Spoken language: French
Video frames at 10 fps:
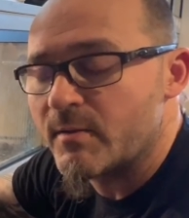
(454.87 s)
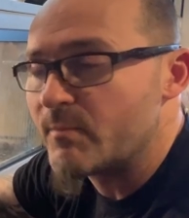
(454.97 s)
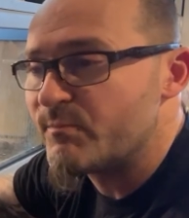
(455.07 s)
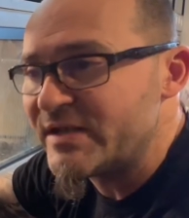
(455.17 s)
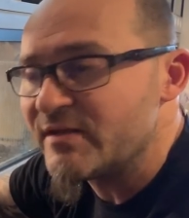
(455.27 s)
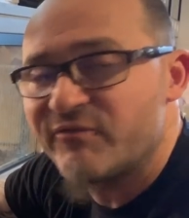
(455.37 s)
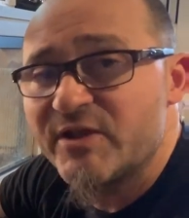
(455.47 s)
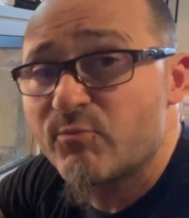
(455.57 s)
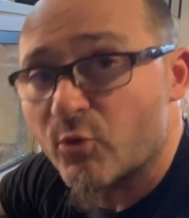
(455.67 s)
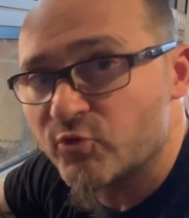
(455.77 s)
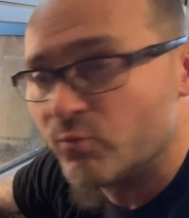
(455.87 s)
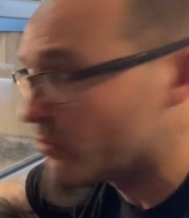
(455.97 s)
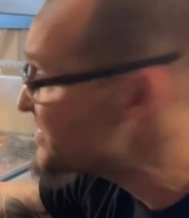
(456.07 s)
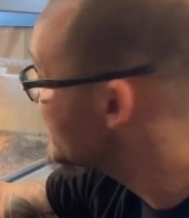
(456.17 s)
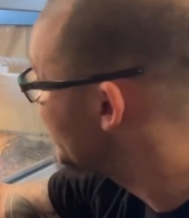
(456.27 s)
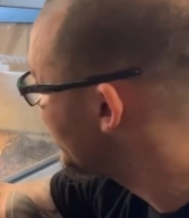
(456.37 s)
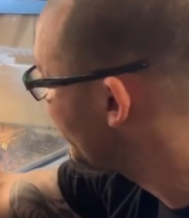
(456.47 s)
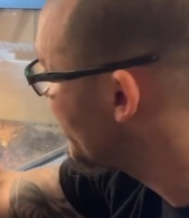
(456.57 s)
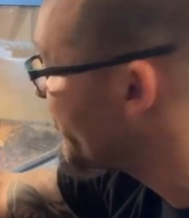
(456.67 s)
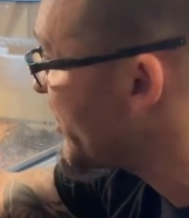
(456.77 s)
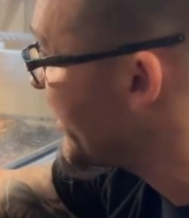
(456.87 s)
bénéfique pour tout le monde. C'est bénéfique pour